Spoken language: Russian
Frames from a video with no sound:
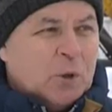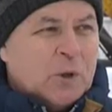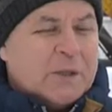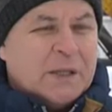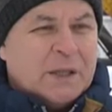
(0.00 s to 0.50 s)

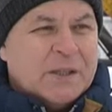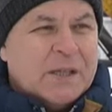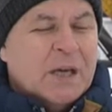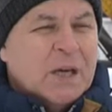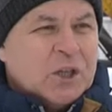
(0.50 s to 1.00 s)
то есть это
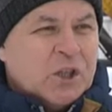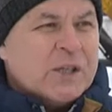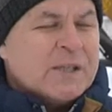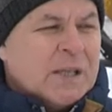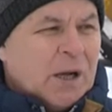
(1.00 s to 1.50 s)
где
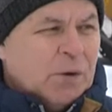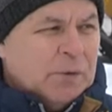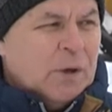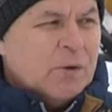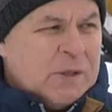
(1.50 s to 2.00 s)
жизнь,
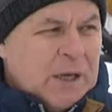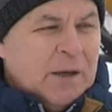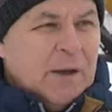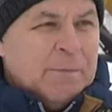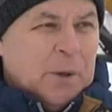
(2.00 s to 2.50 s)
здоровье
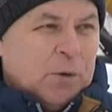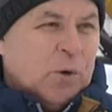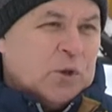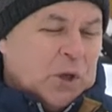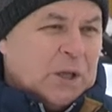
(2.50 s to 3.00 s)
людей, в
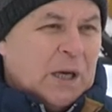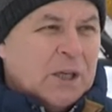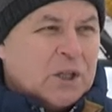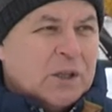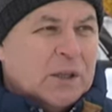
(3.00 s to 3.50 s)
первую очередь,
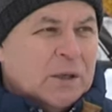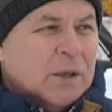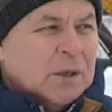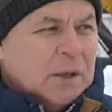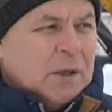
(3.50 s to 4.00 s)
конечно,
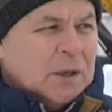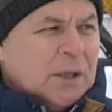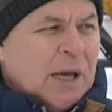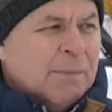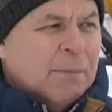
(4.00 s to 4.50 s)
э,
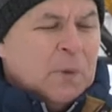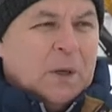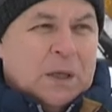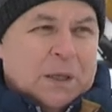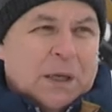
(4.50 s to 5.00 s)
там
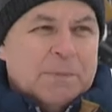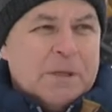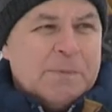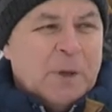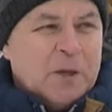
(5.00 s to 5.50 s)
э,
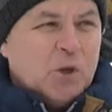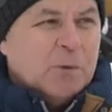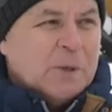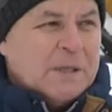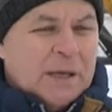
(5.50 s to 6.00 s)

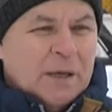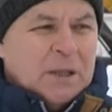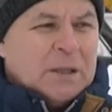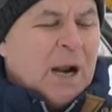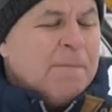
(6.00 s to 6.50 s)
обеспечиваем, где
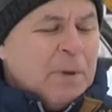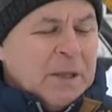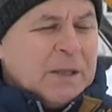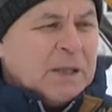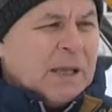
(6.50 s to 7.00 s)

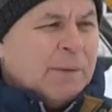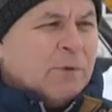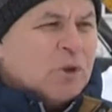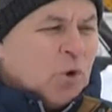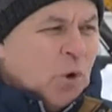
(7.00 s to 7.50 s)
тропинки,
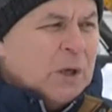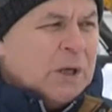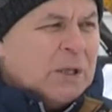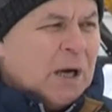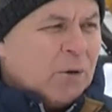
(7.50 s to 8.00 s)
там
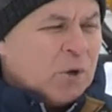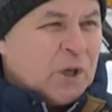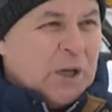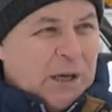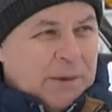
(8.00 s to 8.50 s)
школьные
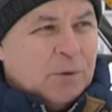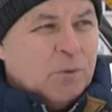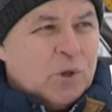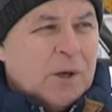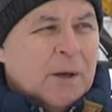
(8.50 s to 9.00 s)
дорожки, а
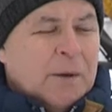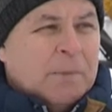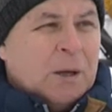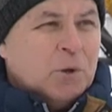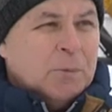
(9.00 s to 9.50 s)
уже
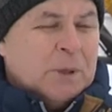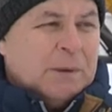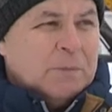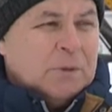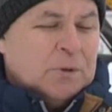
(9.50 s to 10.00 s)
потом
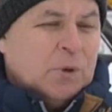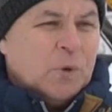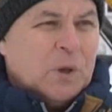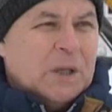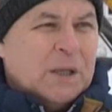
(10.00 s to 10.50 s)
там другие